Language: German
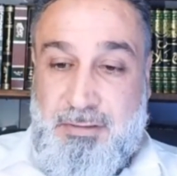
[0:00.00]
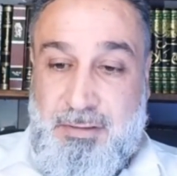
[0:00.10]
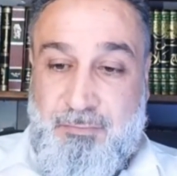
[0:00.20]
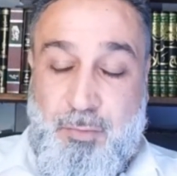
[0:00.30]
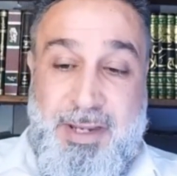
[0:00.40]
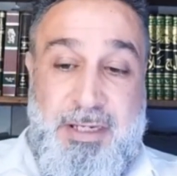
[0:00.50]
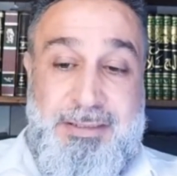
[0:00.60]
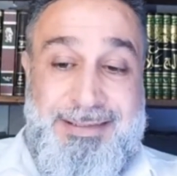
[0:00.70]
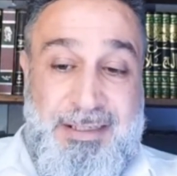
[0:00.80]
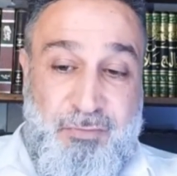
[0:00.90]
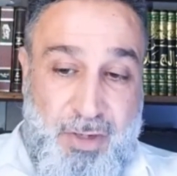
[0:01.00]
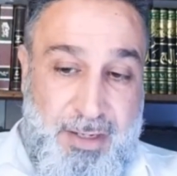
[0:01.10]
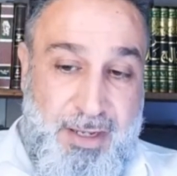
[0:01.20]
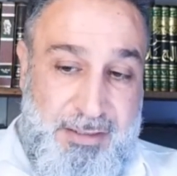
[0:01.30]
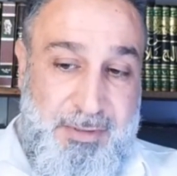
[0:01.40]
Ne. Wobei ich ihn für
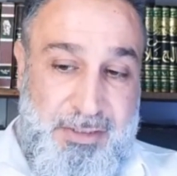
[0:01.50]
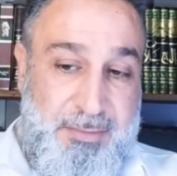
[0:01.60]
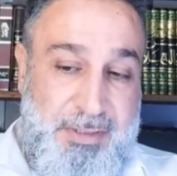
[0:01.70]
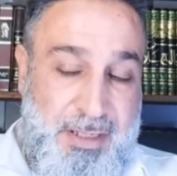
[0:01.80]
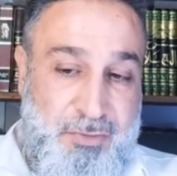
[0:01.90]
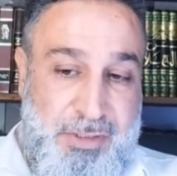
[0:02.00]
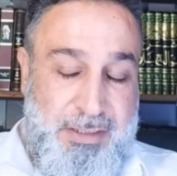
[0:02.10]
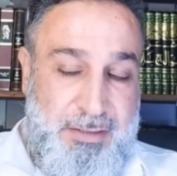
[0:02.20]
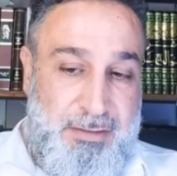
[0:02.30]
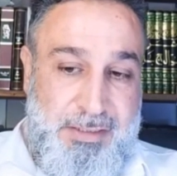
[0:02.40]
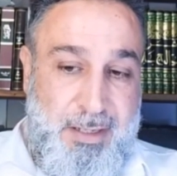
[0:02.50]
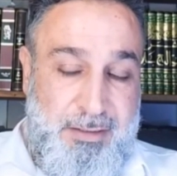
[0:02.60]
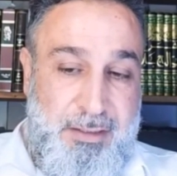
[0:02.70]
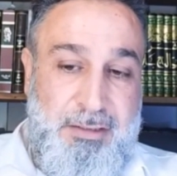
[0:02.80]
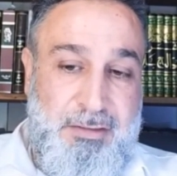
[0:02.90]
Allah liebe. Ich liebe ihn, also ich ihn Sanat
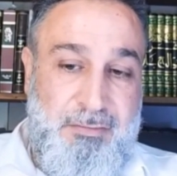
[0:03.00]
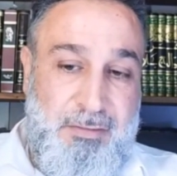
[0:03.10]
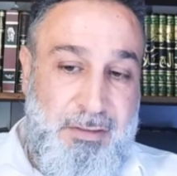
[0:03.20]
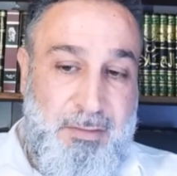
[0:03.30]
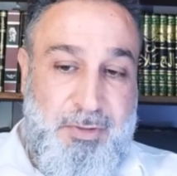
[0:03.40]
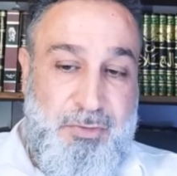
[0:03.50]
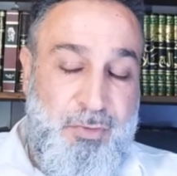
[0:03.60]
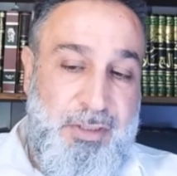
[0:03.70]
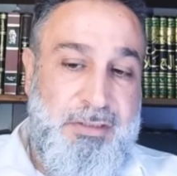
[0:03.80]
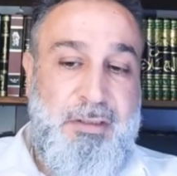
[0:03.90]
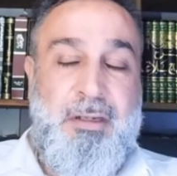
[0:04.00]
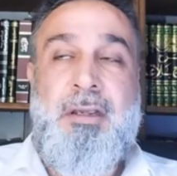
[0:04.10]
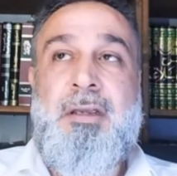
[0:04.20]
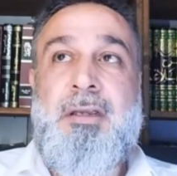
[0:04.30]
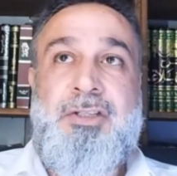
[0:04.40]
nicht äh, persönlich.
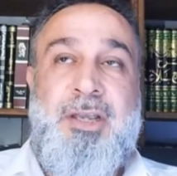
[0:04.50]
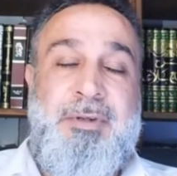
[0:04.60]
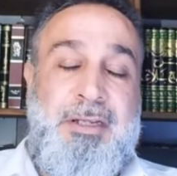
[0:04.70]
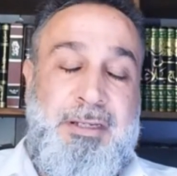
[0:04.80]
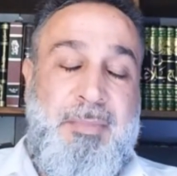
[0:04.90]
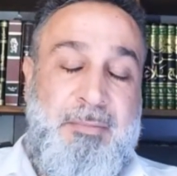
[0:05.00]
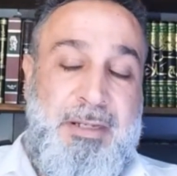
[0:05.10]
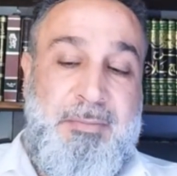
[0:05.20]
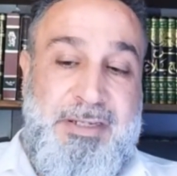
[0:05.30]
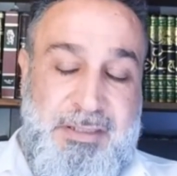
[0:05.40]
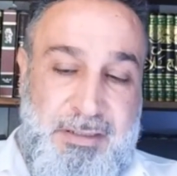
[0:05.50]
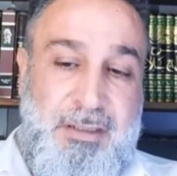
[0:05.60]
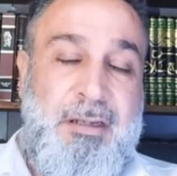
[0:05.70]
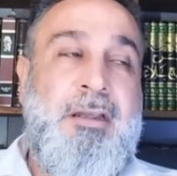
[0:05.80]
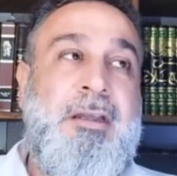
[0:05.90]
Ich habe ihn nie in meinem Leben gesehen
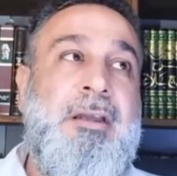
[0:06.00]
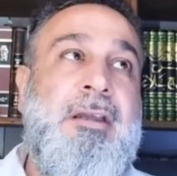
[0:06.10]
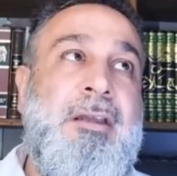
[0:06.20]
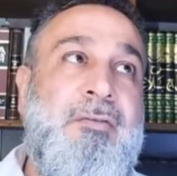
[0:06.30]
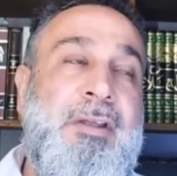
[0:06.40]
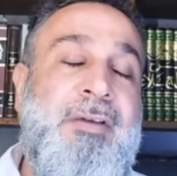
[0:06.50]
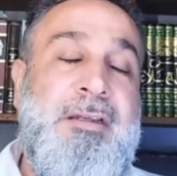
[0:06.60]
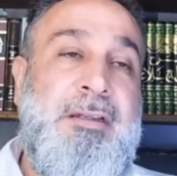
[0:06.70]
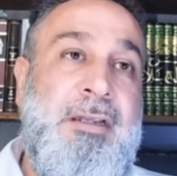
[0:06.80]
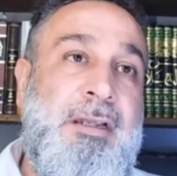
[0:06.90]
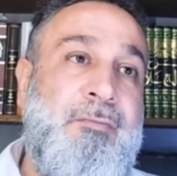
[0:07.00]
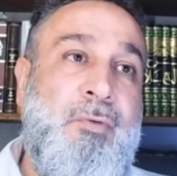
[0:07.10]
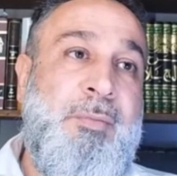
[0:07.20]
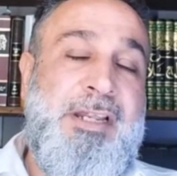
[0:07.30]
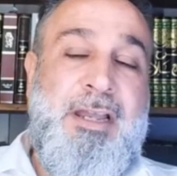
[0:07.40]
wir waren nie irgendwo
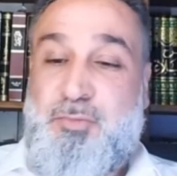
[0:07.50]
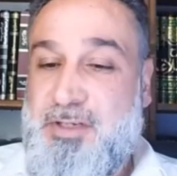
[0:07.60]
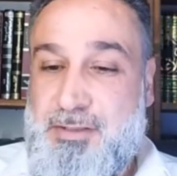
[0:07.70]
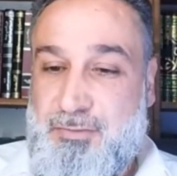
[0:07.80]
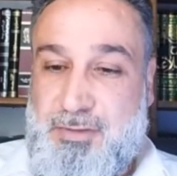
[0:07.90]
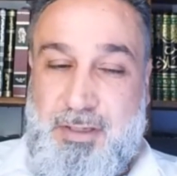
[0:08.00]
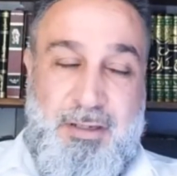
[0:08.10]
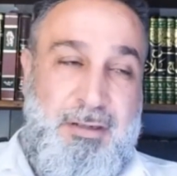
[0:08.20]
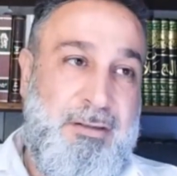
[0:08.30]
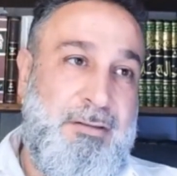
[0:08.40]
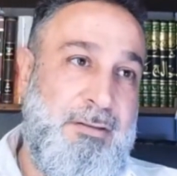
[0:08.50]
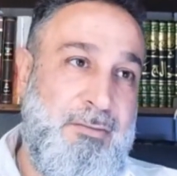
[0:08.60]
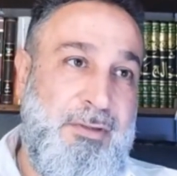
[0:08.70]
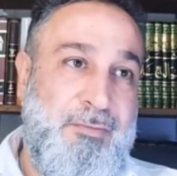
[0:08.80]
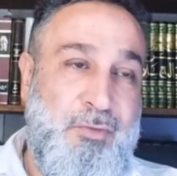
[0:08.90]
Billard spielen oder,
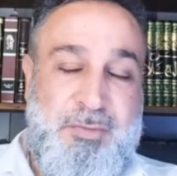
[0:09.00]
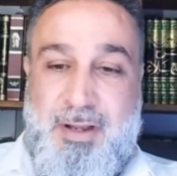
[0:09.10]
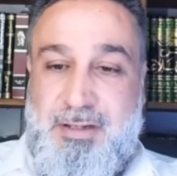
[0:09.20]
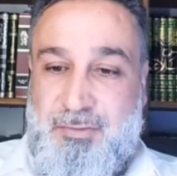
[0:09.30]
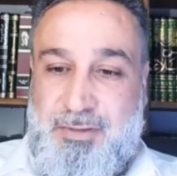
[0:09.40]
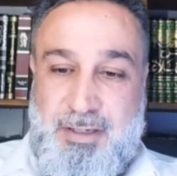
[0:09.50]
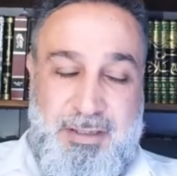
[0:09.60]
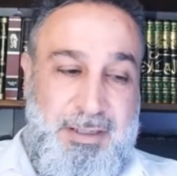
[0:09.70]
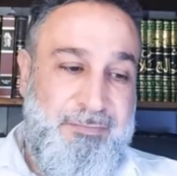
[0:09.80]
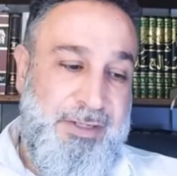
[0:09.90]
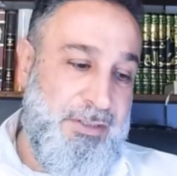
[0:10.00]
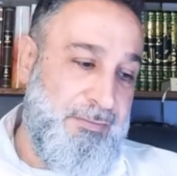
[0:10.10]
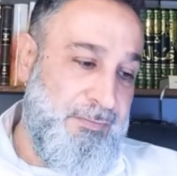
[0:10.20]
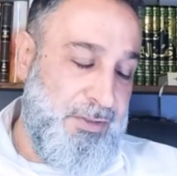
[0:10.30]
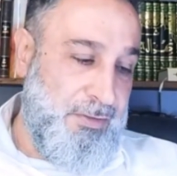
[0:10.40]
oder Fußball oder irgendwelche
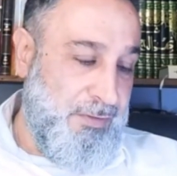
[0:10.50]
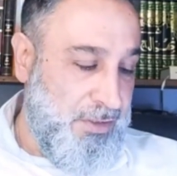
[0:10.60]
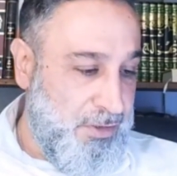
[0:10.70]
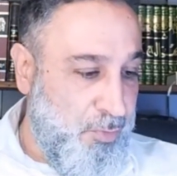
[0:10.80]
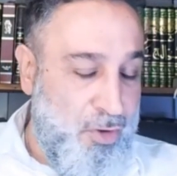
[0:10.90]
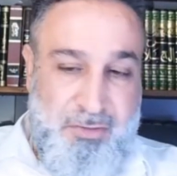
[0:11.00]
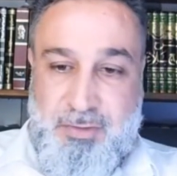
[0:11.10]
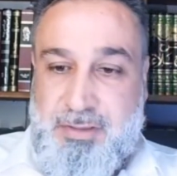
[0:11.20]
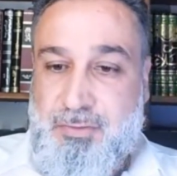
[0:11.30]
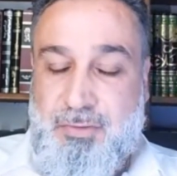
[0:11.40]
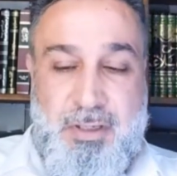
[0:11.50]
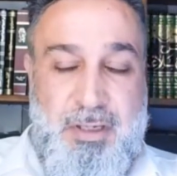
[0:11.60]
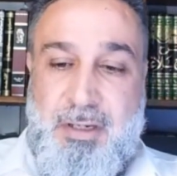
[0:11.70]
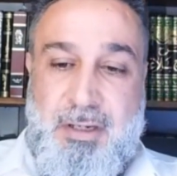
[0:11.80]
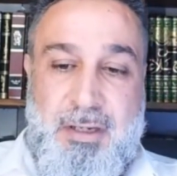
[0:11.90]
welche Sport oder so
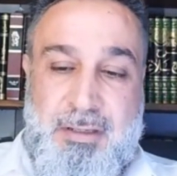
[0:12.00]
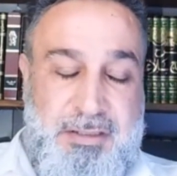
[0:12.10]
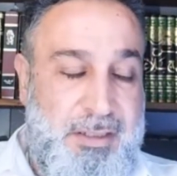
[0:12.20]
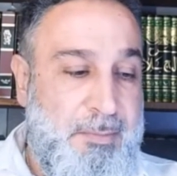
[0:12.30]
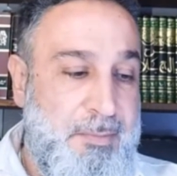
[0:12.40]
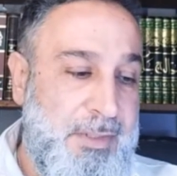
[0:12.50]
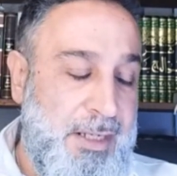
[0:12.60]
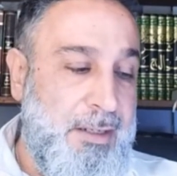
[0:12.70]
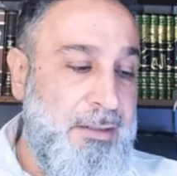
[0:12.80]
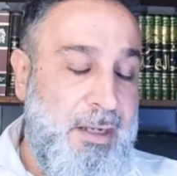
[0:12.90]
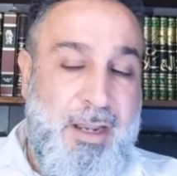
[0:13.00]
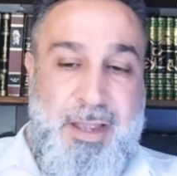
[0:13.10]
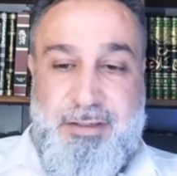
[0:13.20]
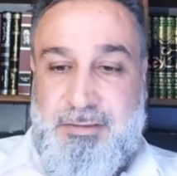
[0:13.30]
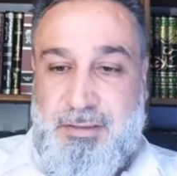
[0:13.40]
getrieben miteinander
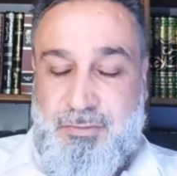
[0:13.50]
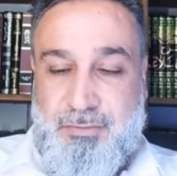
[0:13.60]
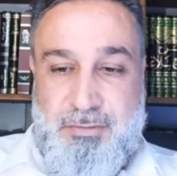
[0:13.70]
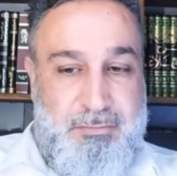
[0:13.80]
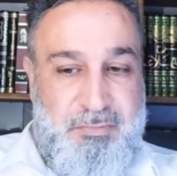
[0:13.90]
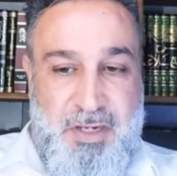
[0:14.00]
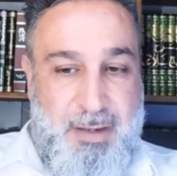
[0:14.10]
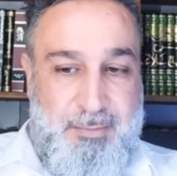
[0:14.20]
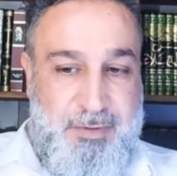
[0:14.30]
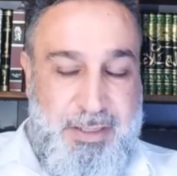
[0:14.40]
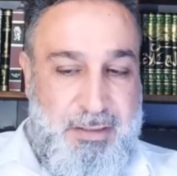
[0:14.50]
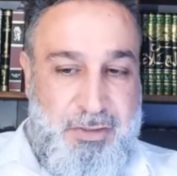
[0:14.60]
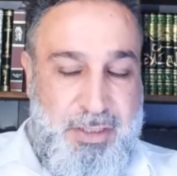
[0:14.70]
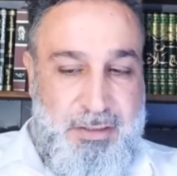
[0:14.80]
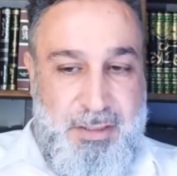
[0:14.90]
gar nicht. Also wir haben, wir kennen,
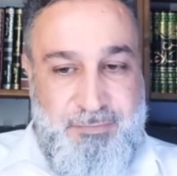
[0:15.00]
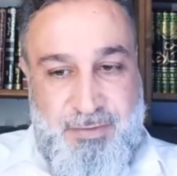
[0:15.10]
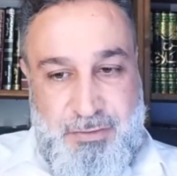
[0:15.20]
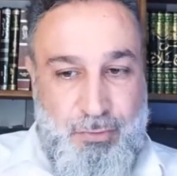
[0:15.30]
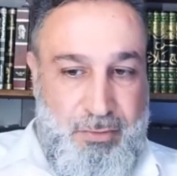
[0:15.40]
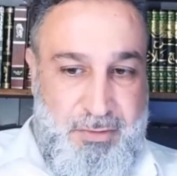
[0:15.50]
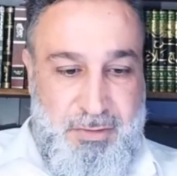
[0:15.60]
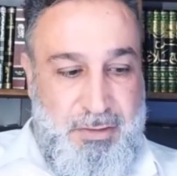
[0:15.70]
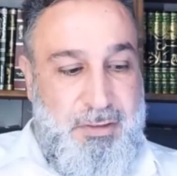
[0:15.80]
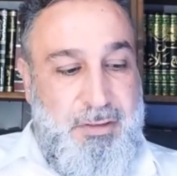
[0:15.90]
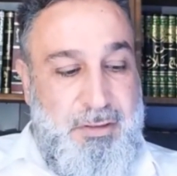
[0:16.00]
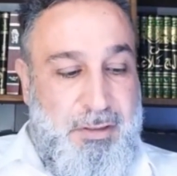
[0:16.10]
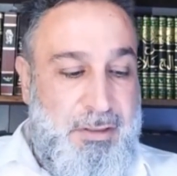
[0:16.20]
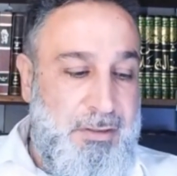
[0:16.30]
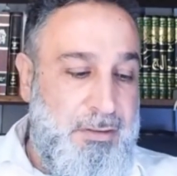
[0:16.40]
ich kenne ihn einfach so,
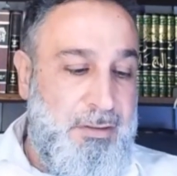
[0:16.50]
ne?